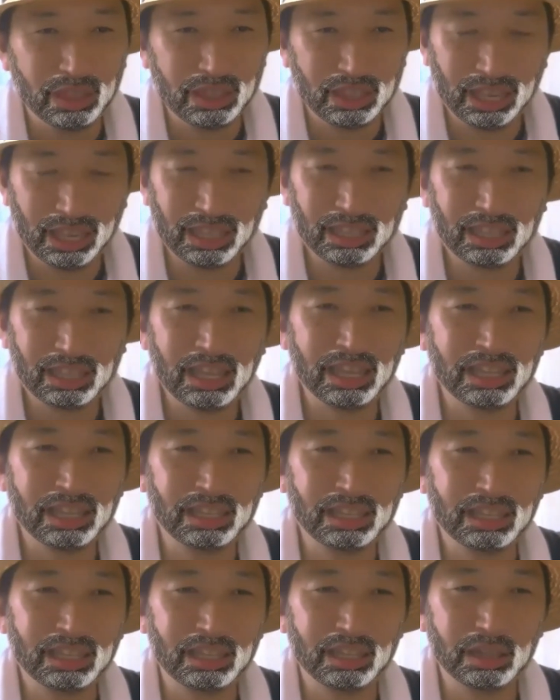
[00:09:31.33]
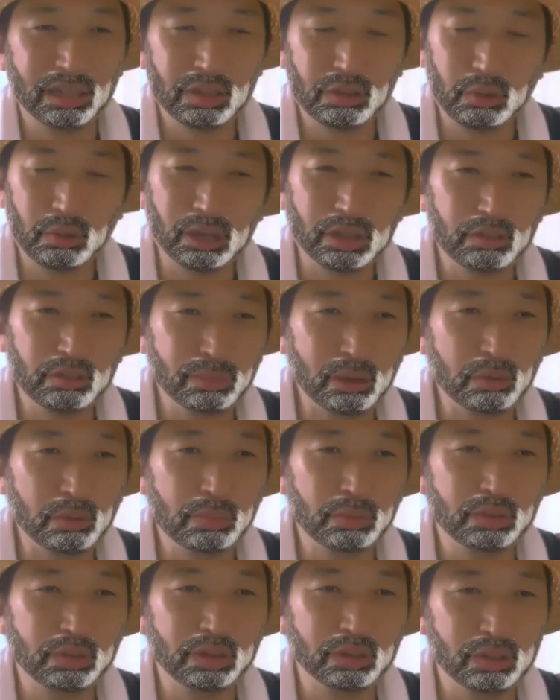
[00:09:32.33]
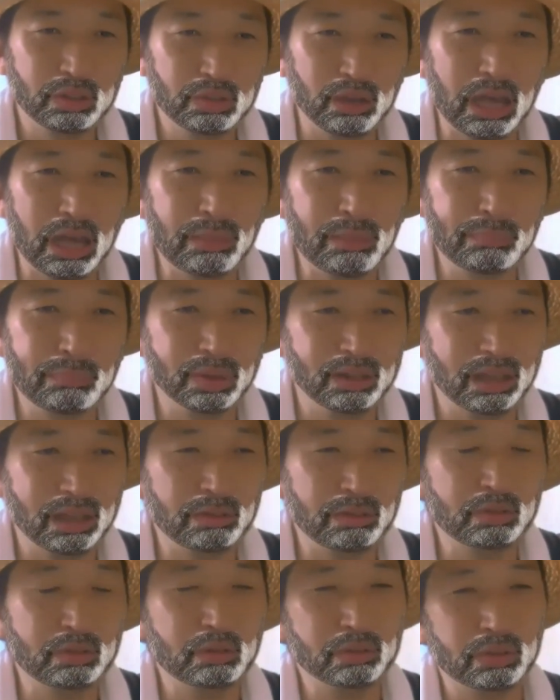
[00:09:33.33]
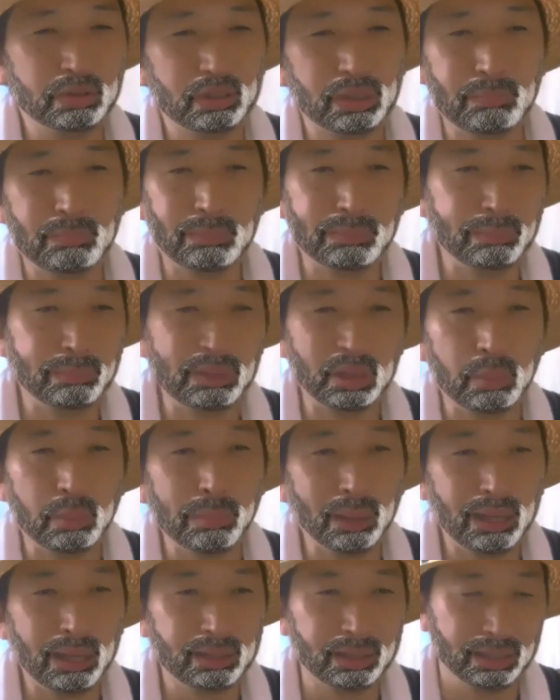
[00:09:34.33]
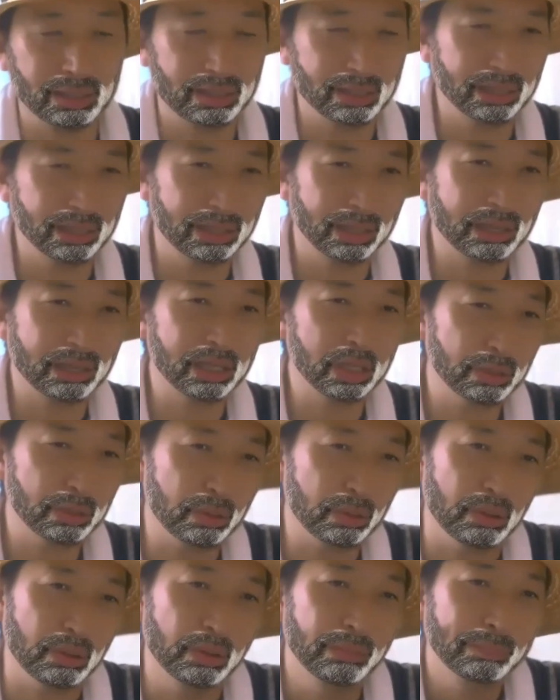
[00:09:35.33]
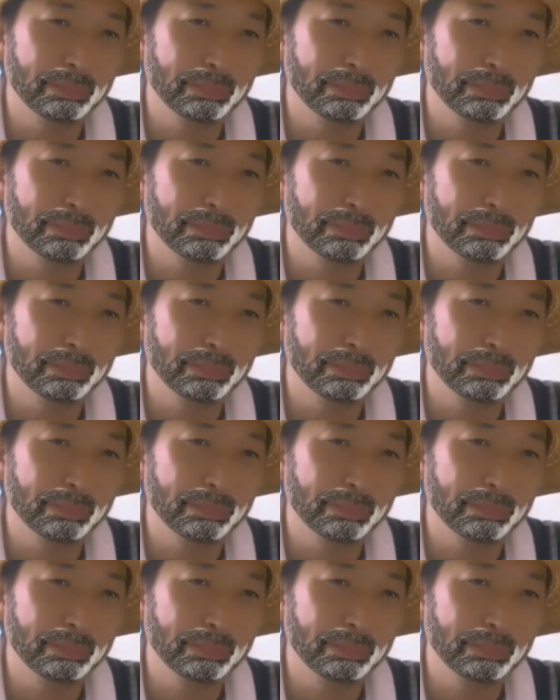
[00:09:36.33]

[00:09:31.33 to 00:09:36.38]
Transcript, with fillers: 携帯でとかスマホ持ってる人はアプリダウンロードしてピピピのパーでいけんだけどよ、